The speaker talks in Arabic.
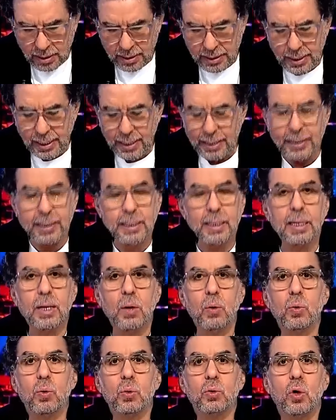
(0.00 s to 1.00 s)
يعني
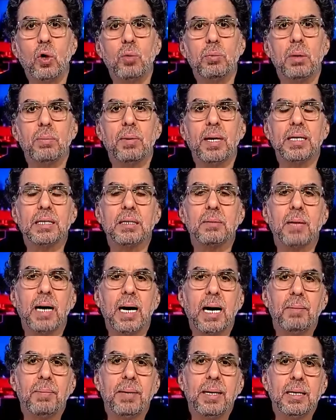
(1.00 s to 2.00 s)
لقوا له تهمه بعد ما
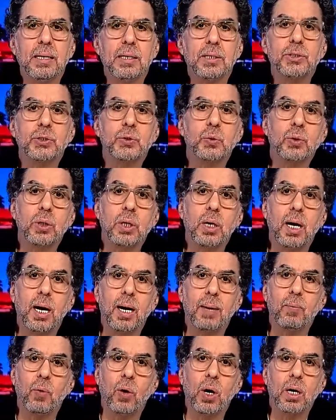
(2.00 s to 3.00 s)
عمل
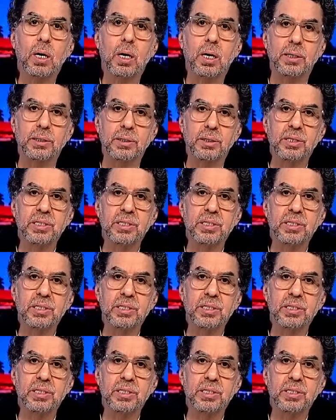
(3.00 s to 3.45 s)
صداع مؤقت